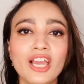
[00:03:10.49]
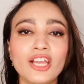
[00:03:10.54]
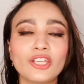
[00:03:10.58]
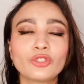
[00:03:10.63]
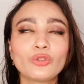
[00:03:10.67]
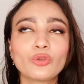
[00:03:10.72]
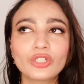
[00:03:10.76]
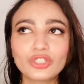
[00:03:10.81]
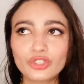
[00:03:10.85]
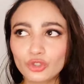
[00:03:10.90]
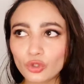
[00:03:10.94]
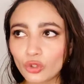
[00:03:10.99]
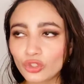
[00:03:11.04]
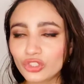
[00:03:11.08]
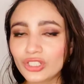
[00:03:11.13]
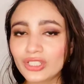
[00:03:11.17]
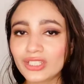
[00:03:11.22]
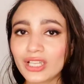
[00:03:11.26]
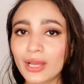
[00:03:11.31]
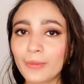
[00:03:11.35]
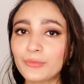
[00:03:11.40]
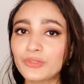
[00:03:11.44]
क्योंकि जो
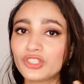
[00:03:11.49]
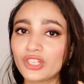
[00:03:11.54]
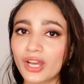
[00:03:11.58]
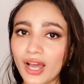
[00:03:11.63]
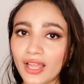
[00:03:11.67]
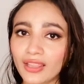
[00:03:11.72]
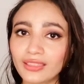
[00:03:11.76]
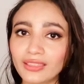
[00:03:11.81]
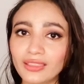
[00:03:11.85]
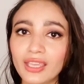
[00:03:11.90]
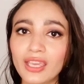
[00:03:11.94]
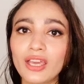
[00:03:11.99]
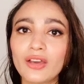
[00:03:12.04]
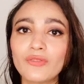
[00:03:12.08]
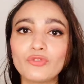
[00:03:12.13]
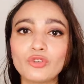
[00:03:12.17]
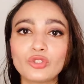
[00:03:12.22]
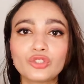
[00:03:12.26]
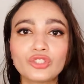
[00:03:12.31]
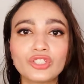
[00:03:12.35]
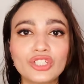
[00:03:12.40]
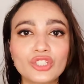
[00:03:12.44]
चीज आप जानते हैं वो
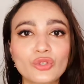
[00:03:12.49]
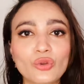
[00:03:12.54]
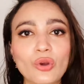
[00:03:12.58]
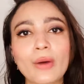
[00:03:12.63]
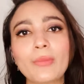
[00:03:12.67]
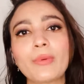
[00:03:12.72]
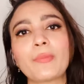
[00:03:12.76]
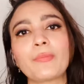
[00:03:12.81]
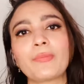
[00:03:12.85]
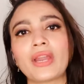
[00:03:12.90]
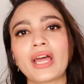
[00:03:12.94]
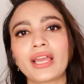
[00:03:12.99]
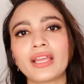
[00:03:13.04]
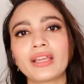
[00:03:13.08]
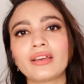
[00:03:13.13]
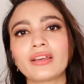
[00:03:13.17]
चीज को आप अप्लाई